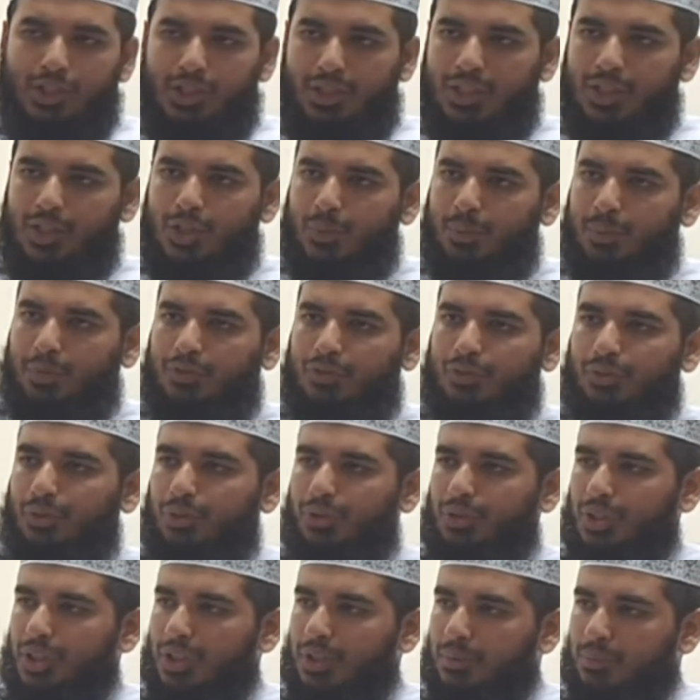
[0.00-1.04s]
এই সব কিছু তো
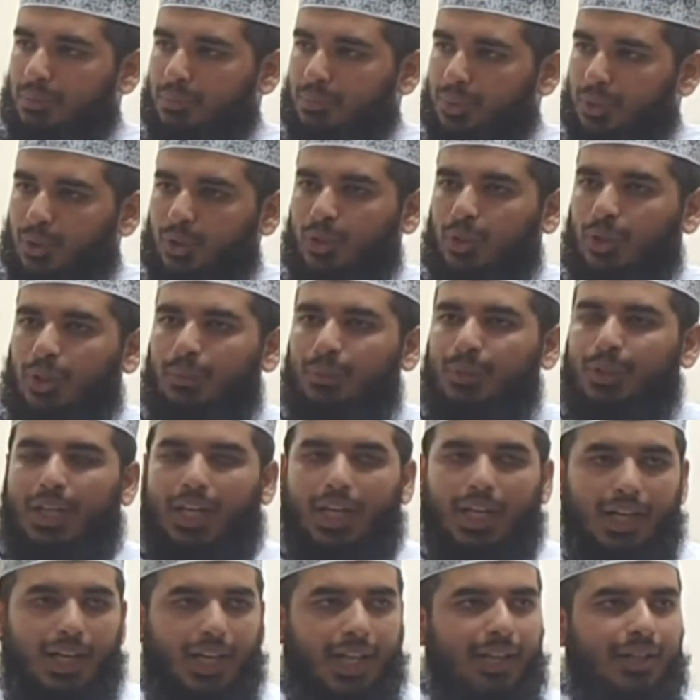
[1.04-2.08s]
বৈধ এবং
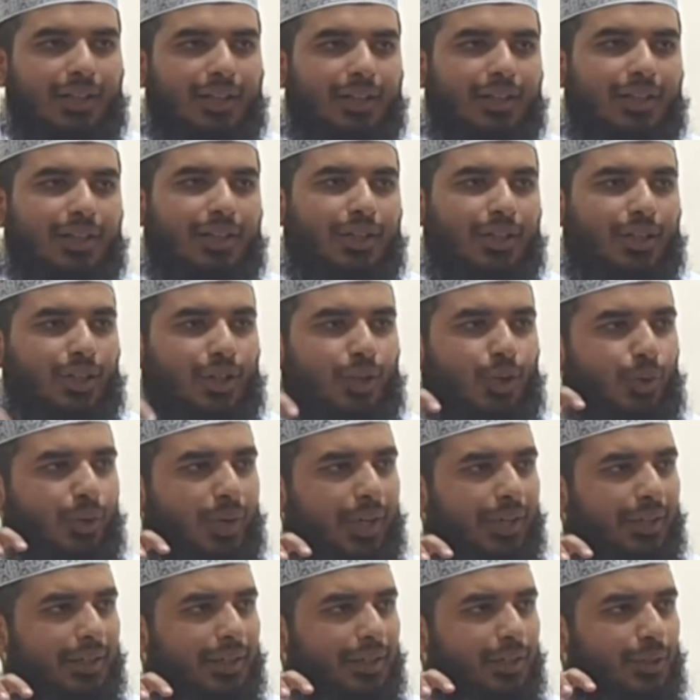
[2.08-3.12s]
হালাল
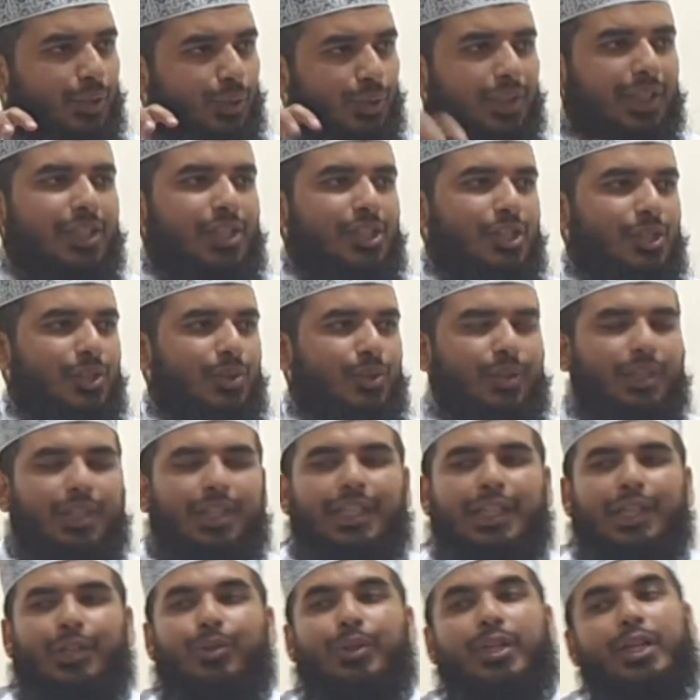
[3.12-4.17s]
হওয়ার কথা ছিল
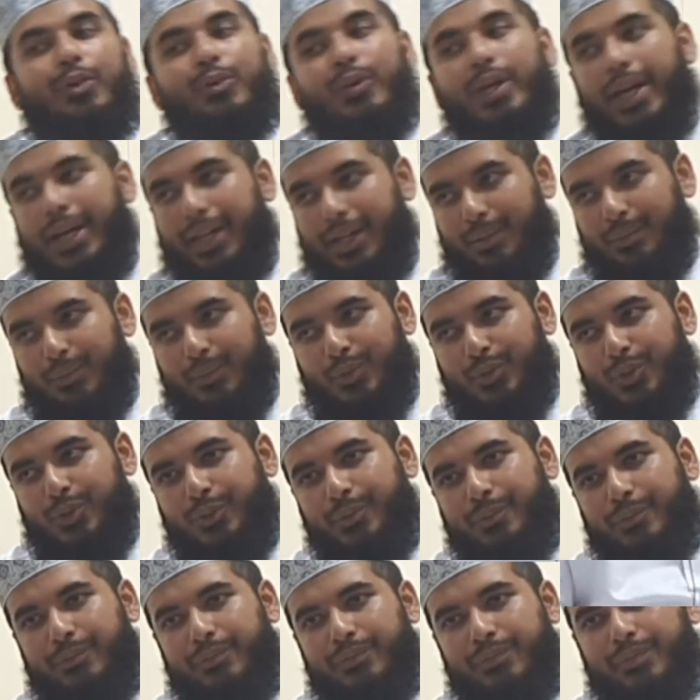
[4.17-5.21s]
এগুলো কেন হারাম হলো
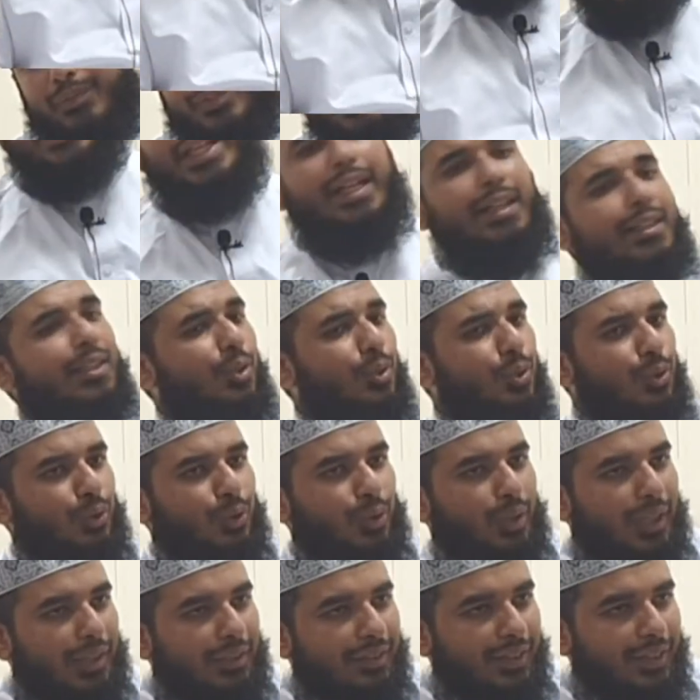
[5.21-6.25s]
এর একাধিক
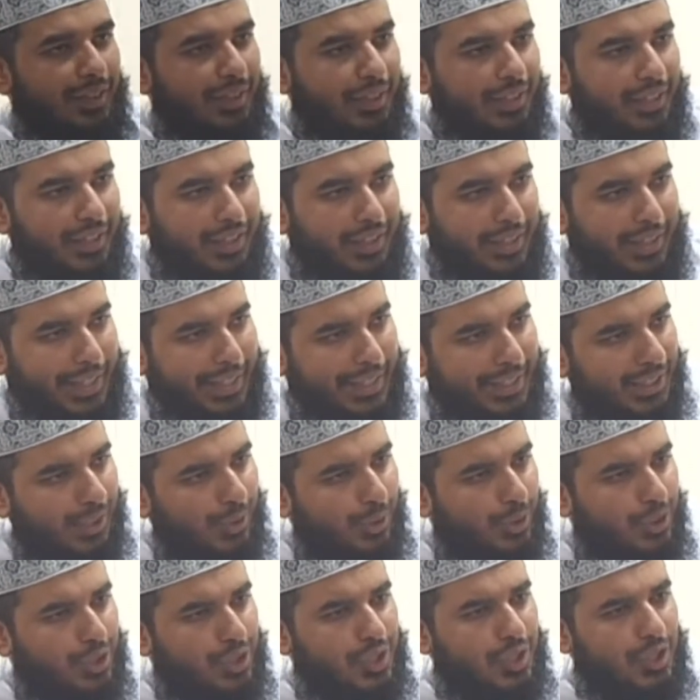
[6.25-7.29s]
উত্তর আছে একটি
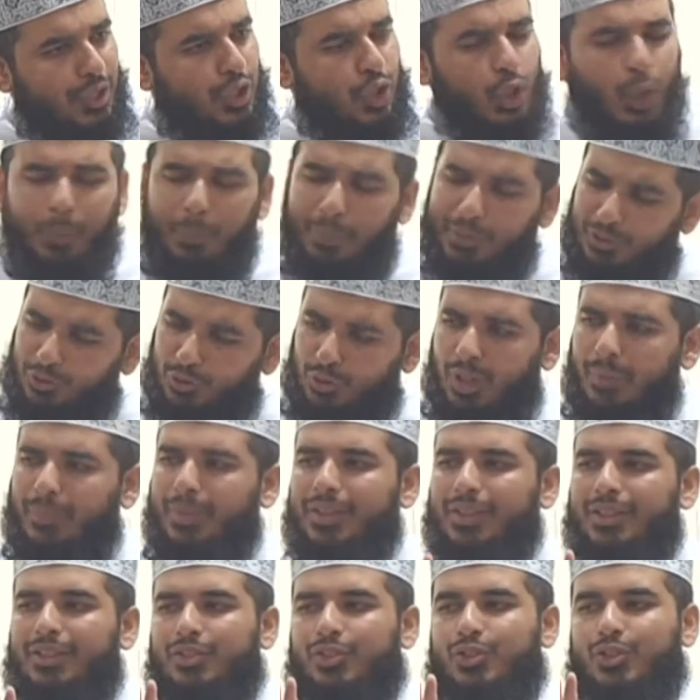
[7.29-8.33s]
হচ্ছে সব কিছু
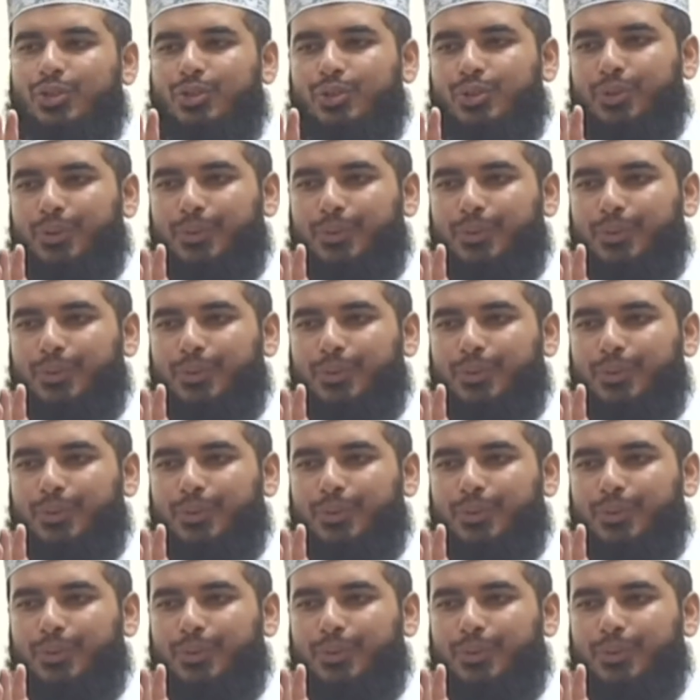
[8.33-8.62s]
আমাদের জন্য